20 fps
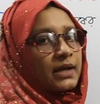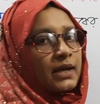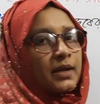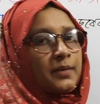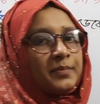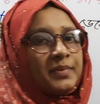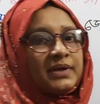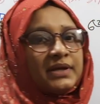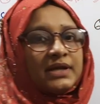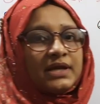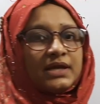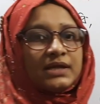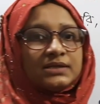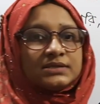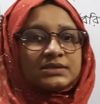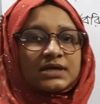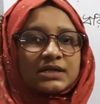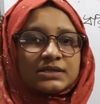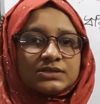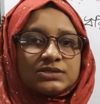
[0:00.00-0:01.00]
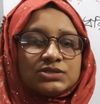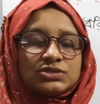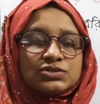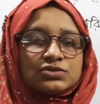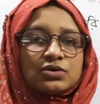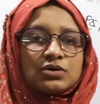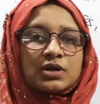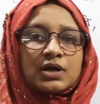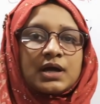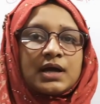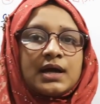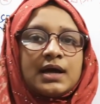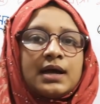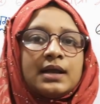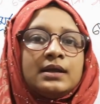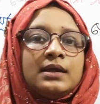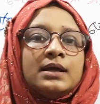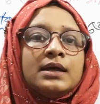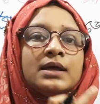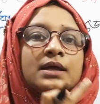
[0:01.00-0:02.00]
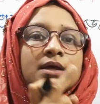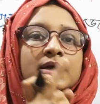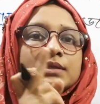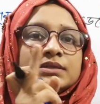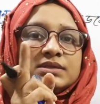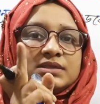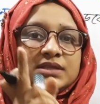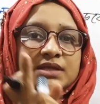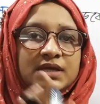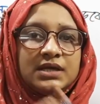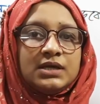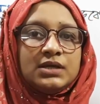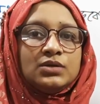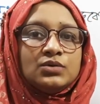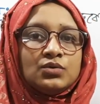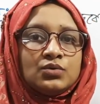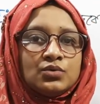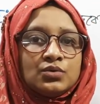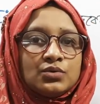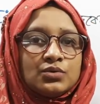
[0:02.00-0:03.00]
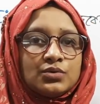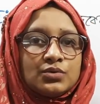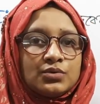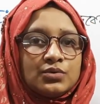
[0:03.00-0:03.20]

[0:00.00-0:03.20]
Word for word: কেবিনের যাত্রী সংখ্যার তিন গুণ